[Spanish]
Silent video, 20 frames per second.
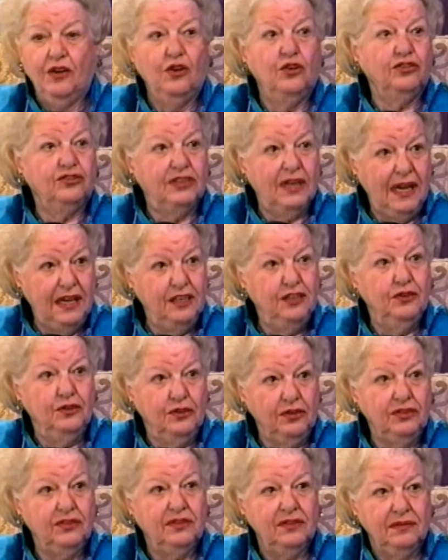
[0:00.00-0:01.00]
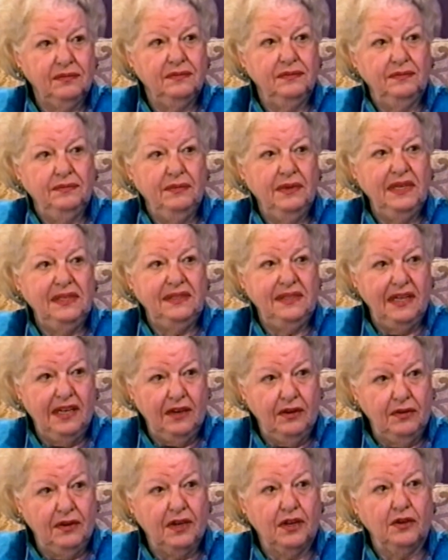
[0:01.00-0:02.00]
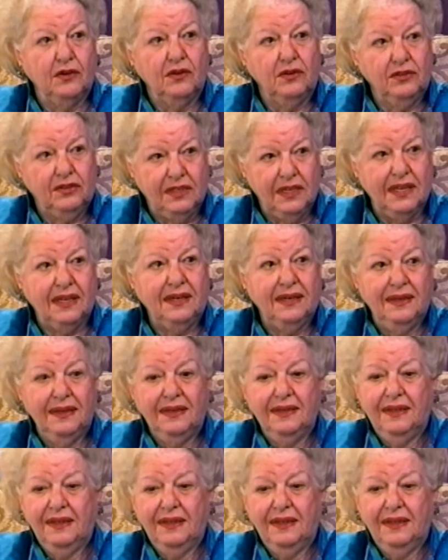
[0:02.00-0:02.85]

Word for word: los años me hicieron reconocer